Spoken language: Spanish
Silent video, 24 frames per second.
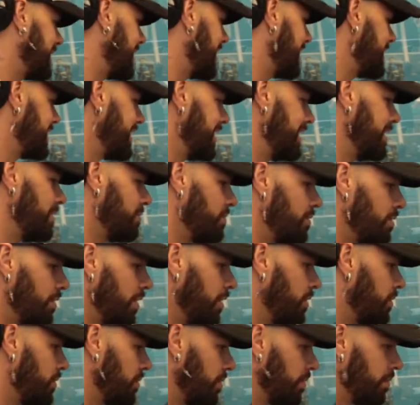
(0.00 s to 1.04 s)
que sin uno y
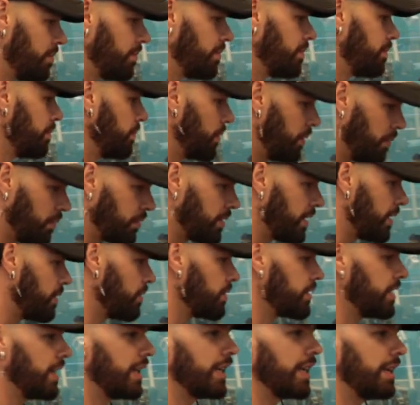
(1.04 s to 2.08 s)
el otro podemos hacer
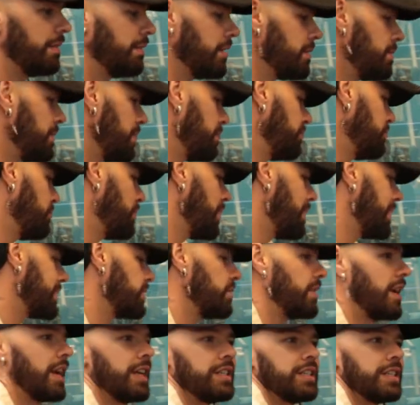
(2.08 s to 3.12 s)
cosas increíbles, pero nunca va a
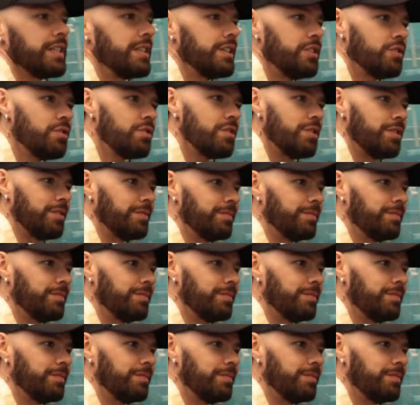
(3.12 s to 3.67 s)
sonar a Jesse Joy.